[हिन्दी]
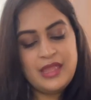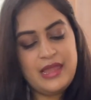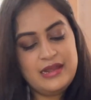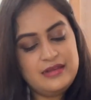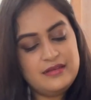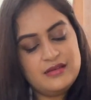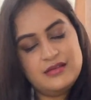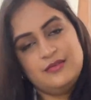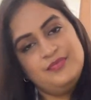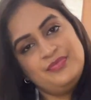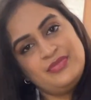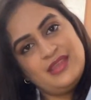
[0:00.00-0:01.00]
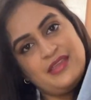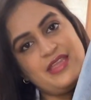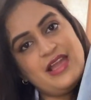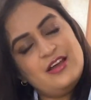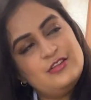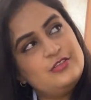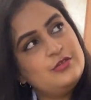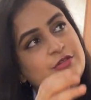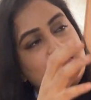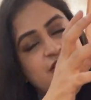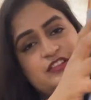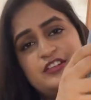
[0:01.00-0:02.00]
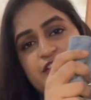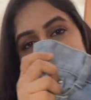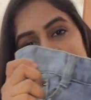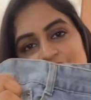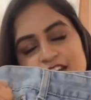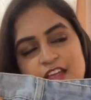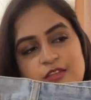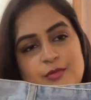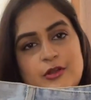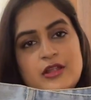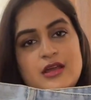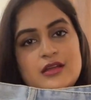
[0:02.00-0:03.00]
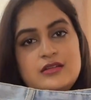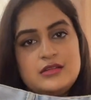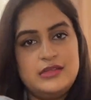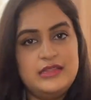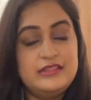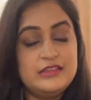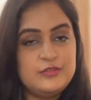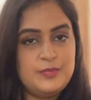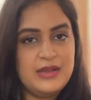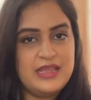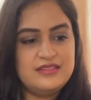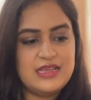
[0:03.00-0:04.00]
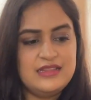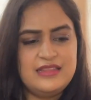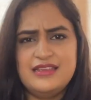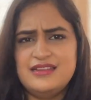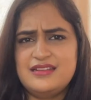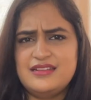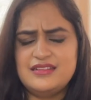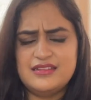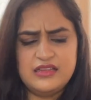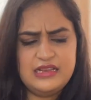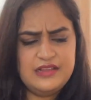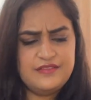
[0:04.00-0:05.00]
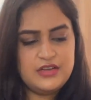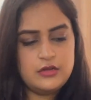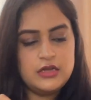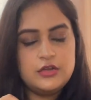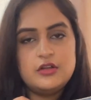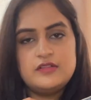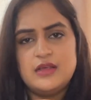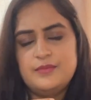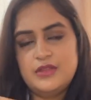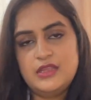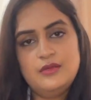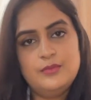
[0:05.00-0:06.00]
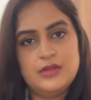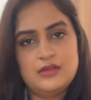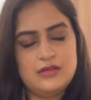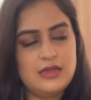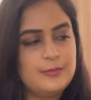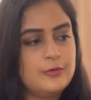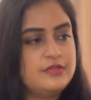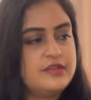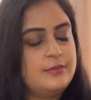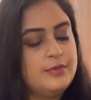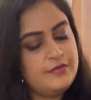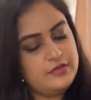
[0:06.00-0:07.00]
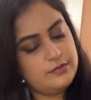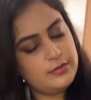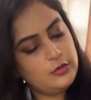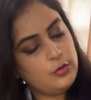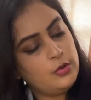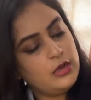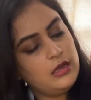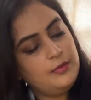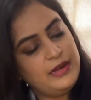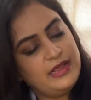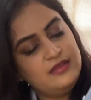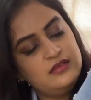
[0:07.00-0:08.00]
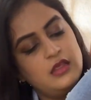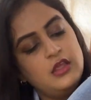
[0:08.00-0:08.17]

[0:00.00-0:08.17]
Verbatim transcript: एंड uh, yeah so this is a really nice product uh, in this price i think it is uh, 1100 or something but आपको स्क्रीन पे विजिबल होगा प्राइस